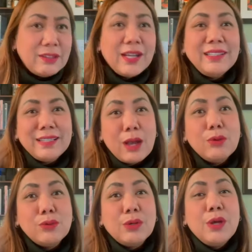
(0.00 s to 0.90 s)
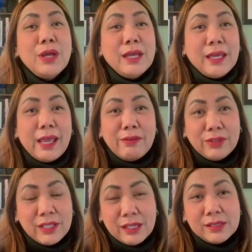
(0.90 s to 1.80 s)
And right now,
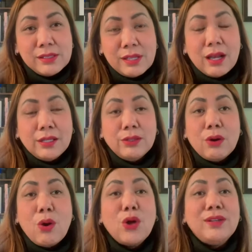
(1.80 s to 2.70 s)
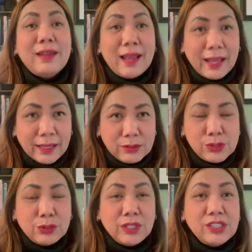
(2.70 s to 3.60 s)
everything is done
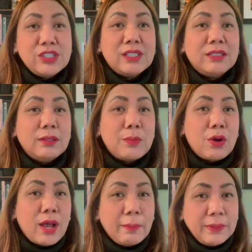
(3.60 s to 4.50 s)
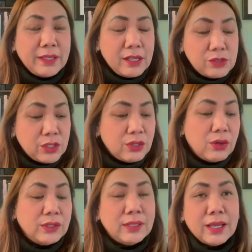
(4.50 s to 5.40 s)
online. So digital na po ang application,
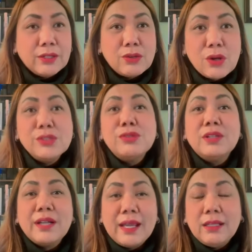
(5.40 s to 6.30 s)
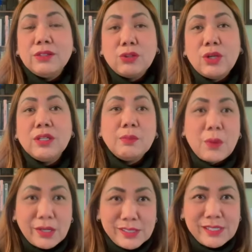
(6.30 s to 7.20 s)
online, consular electronic
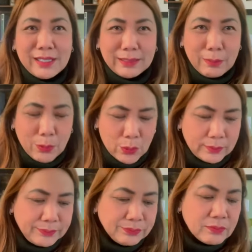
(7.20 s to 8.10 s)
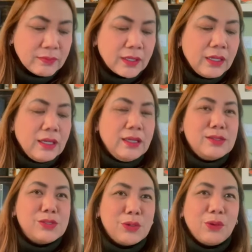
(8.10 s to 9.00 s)
processing na po.
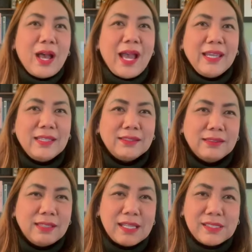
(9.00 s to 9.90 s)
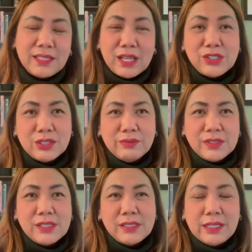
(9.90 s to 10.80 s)
So kahit nasa
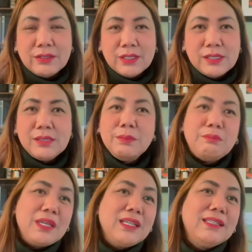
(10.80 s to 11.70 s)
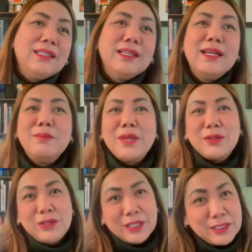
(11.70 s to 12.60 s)
National Visa Center doesn't mean na
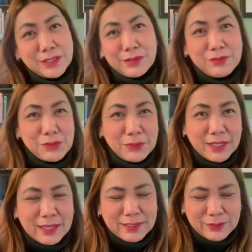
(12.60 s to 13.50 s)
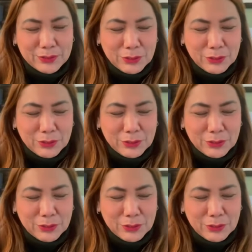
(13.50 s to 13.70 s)
meron ng interview agad.